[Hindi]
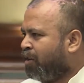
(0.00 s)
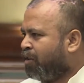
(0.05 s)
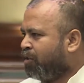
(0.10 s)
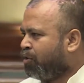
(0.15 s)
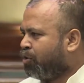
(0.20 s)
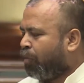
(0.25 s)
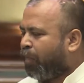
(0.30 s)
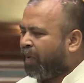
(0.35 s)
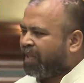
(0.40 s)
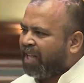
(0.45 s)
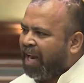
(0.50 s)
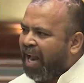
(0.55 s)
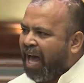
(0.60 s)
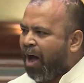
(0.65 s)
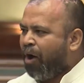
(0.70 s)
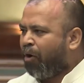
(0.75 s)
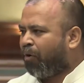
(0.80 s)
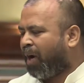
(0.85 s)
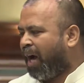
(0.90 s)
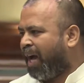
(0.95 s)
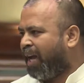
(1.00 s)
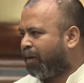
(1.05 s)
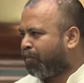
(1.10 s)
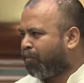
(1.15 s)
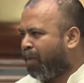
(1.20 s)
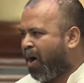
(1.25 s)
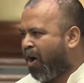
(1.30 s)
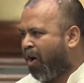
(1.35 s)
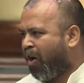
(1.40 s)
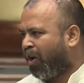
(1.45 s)
जो बदलाव का एक
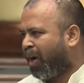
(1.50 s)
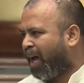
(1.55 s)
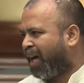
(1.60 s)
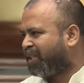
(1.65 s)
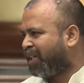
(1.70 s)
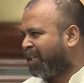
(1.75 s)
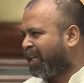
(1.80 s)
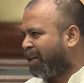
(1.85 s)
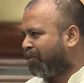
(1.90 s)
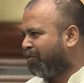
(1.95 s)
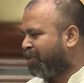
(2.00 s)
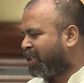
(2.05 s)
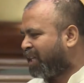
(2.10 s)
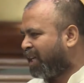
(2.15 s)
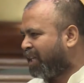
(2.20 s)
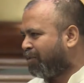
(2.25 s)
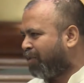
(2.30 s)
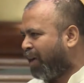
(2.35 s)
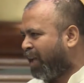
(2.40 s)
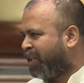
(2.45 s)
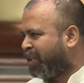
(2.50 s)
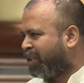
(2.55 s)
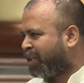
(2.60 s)
माहौल आदरणीय अरविंद केजरीवाल जी